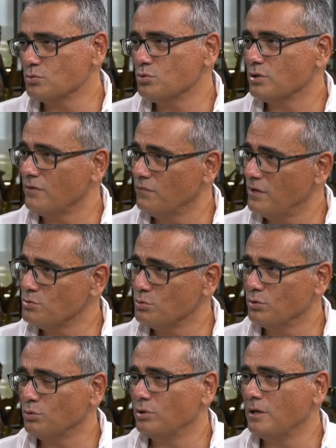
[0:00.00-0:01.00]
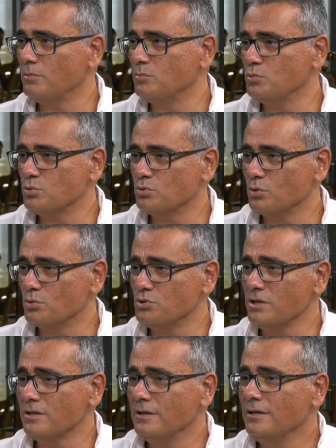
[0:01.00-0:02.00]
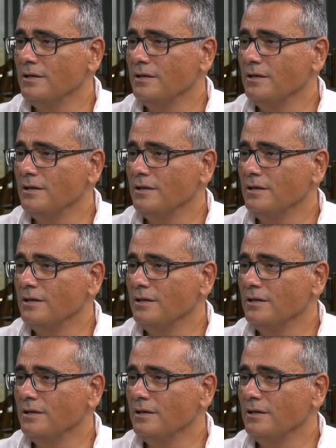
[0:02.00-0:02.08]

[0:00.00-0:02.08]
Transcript: Çünkü enflasyonda da önemli bir düşüş olacak.